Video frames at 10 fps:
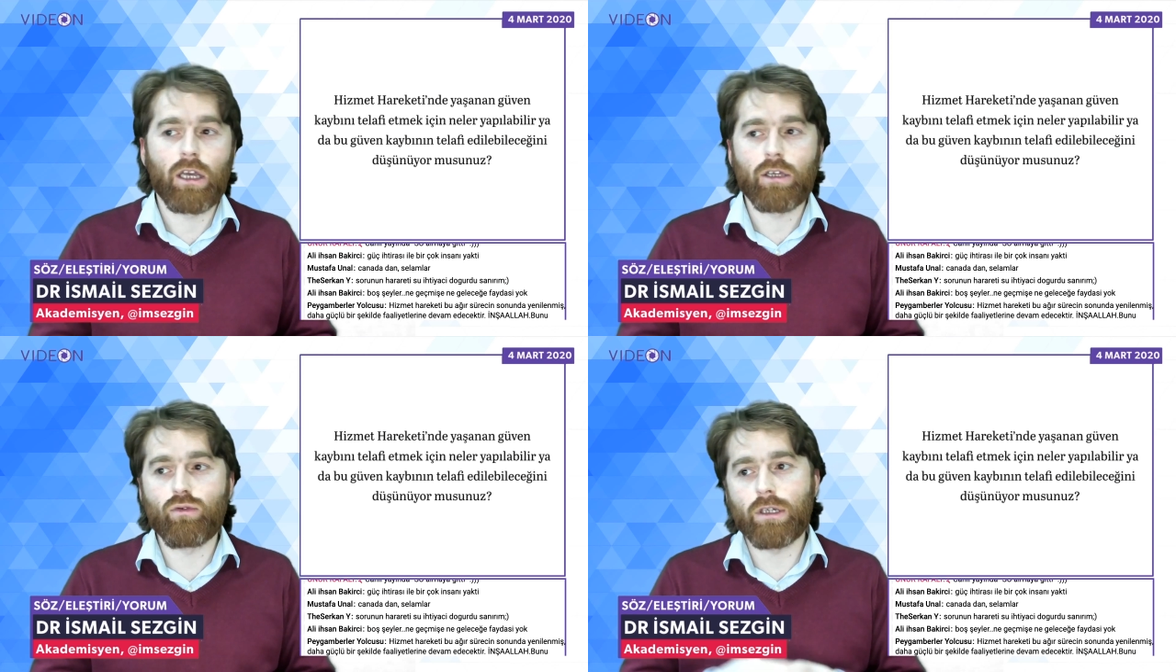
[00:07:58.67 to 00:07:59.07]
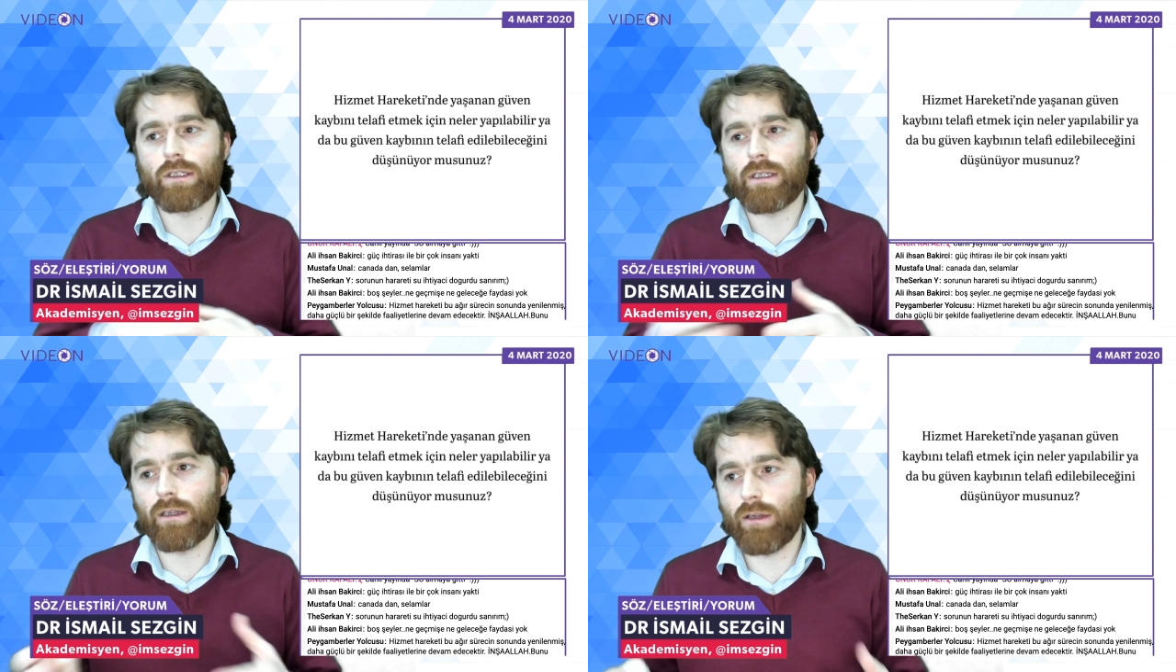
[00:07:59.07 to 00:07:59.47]

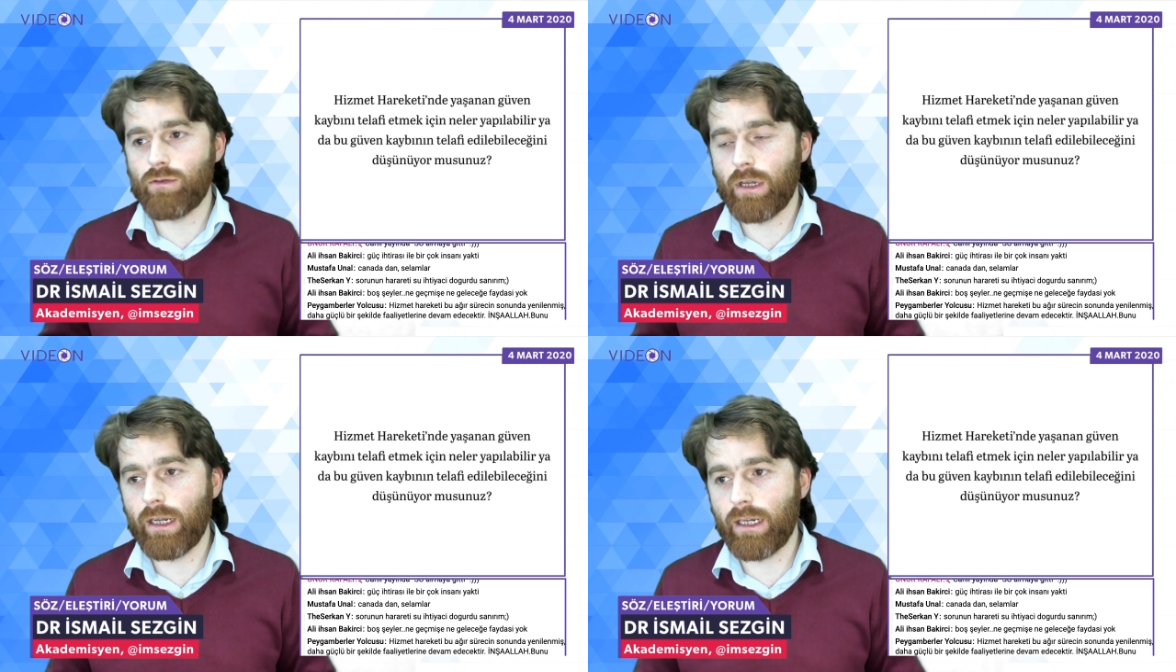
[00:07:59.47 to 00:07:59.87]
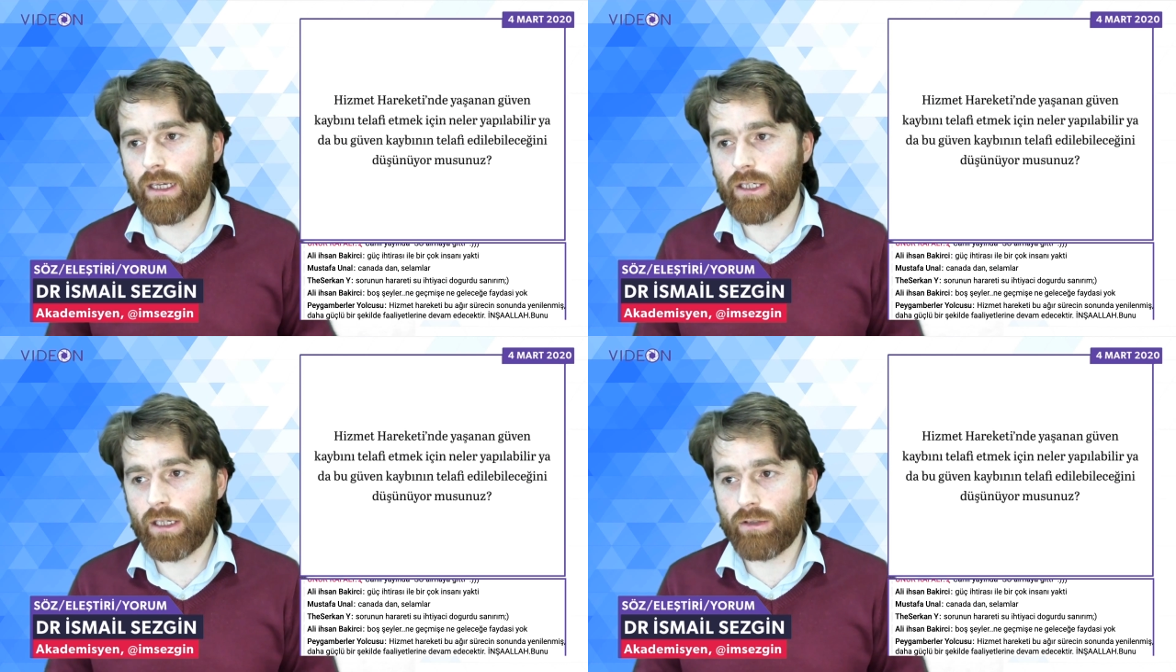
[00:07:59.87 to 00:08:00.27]
Yunanistan'da özellikle
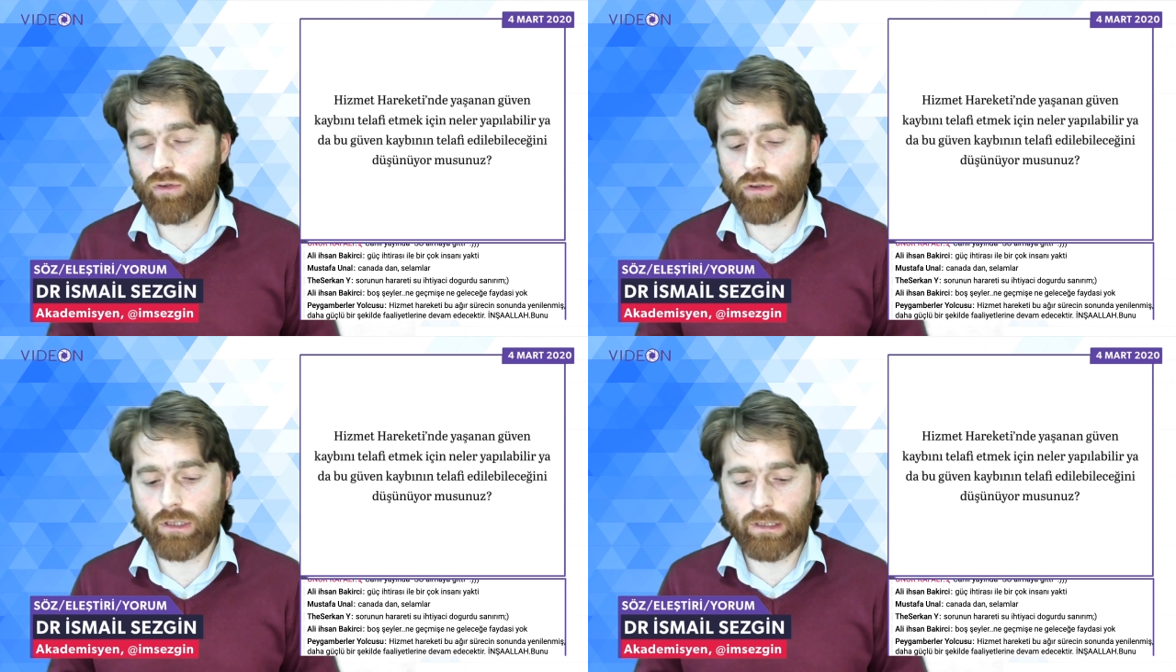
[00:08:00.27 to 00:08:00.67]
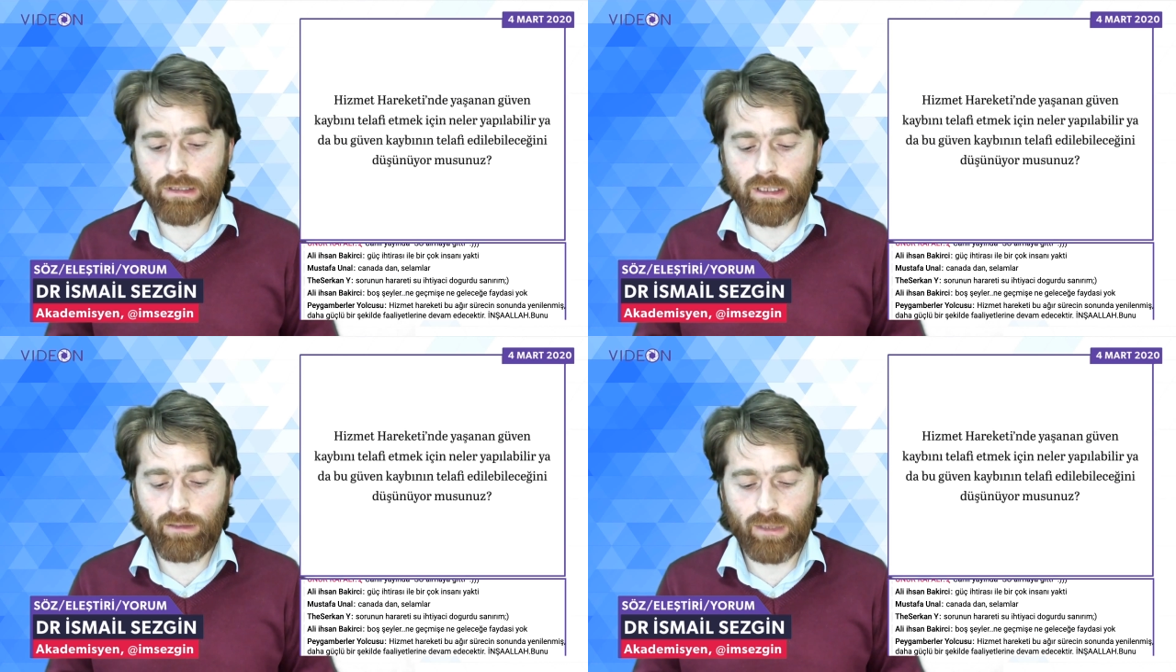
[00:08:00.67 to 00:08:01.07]
yaşanan çok ciddi
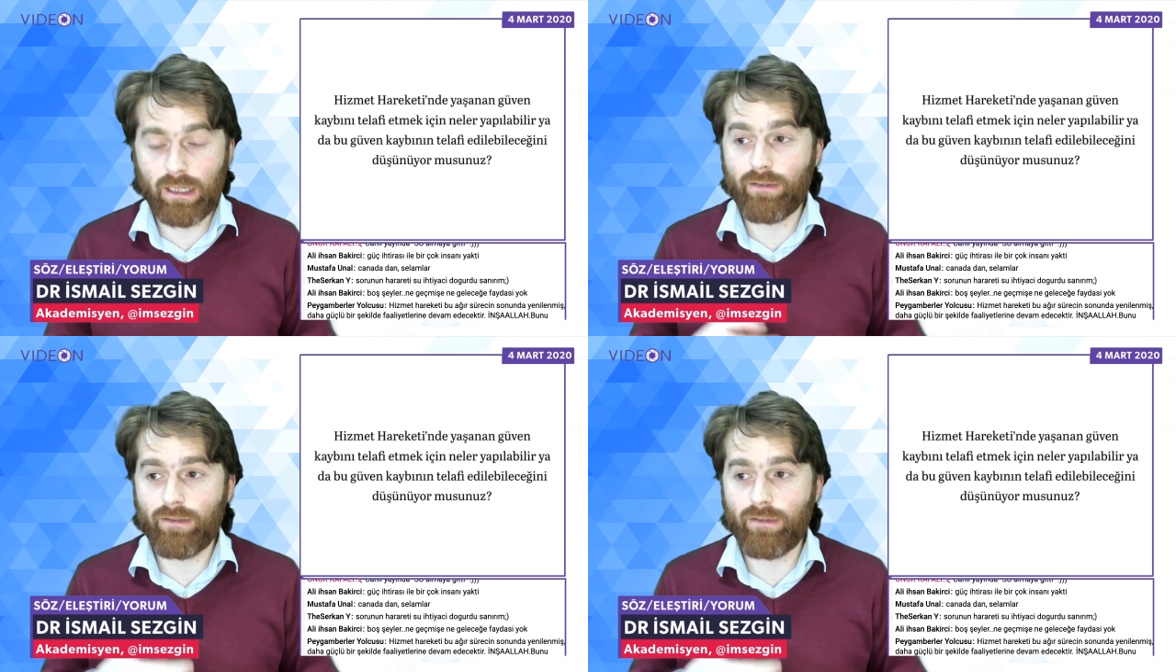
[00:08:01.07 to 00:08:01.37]
travmalar